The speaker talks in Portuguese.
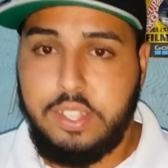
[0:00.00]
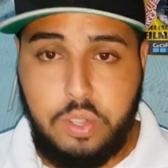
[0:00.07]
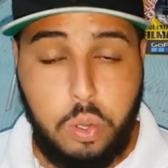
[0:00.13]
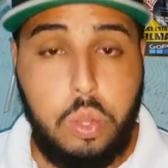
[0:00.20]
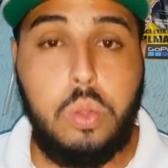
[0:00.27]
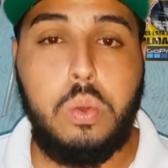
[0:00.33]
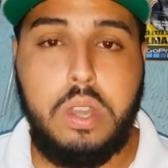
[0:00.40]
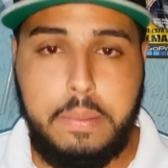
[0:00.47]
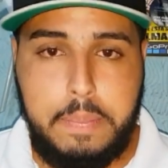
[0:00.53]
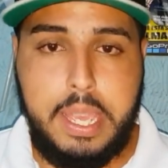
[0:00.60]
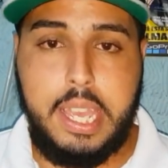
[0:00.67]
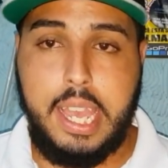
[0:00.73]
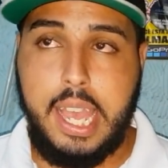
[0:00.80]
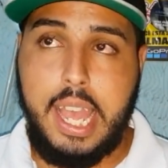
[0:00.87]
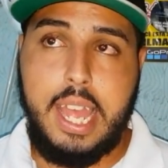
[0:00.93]
estrutura
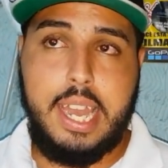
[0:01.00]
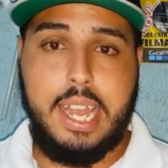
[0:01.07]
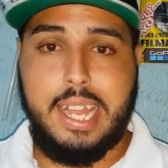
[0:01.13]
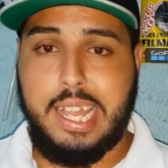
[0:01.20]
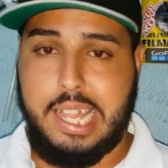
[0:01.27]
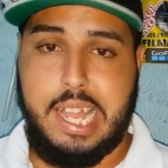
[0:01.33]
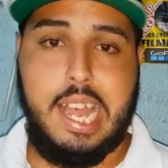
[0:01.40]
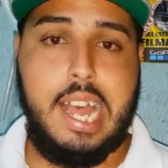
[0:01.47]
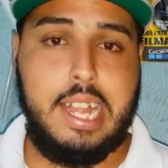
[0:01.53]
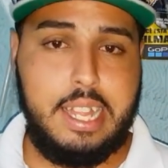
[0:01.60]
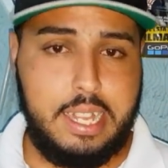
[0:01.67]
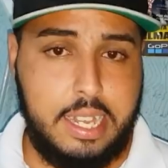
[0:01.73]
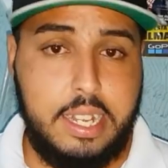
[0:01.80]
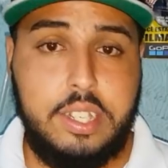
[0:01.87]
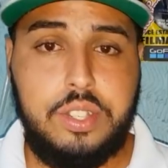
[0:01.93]
pequena,
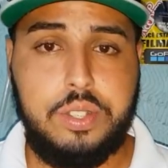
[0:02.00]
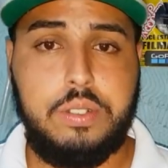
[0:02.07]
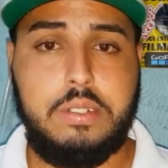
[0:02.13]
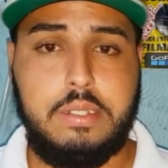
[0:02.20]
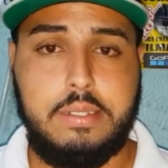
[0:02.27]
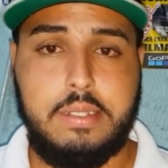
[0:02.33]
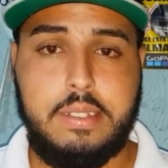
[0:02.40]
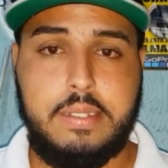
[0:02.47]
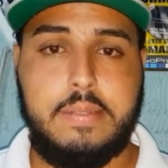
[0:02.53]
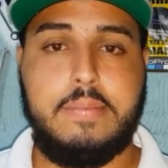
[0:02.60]
nada grandioso.